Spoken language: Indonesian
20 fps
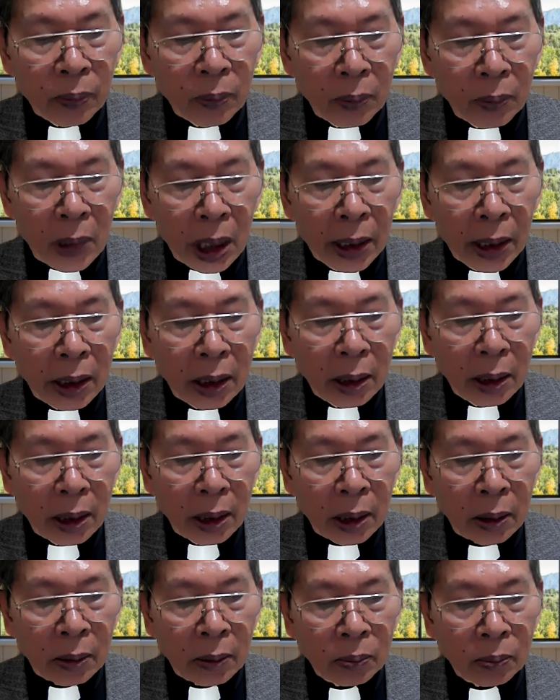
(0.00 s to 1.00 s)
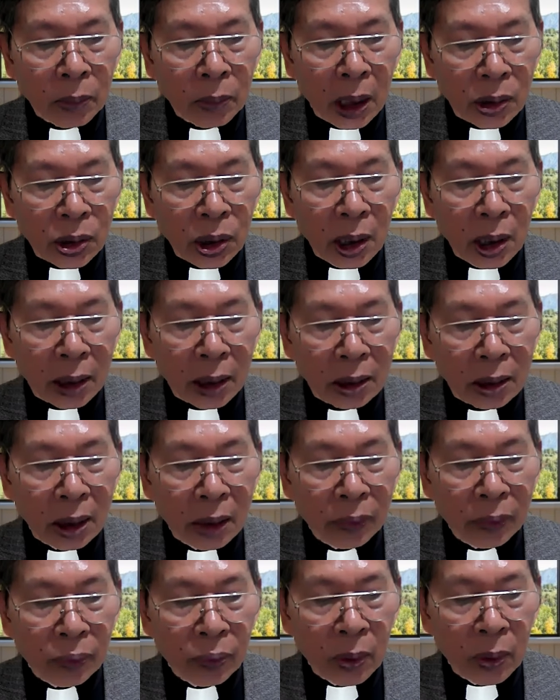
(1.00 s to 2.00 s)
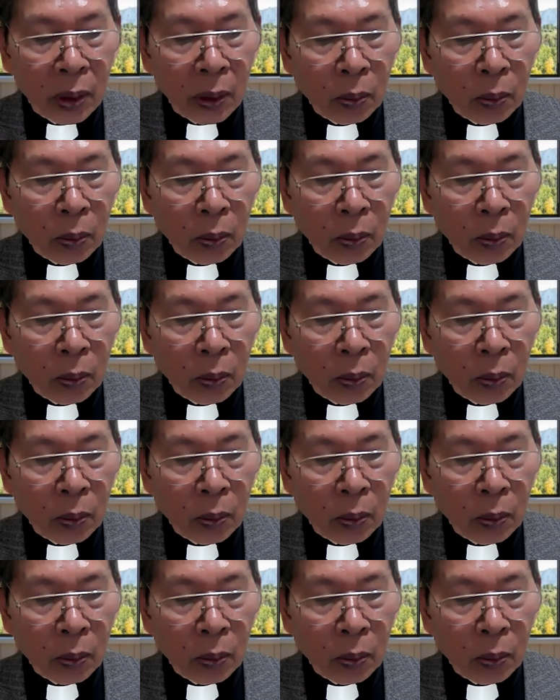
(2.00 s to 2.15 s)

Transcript: baik yang masih aktif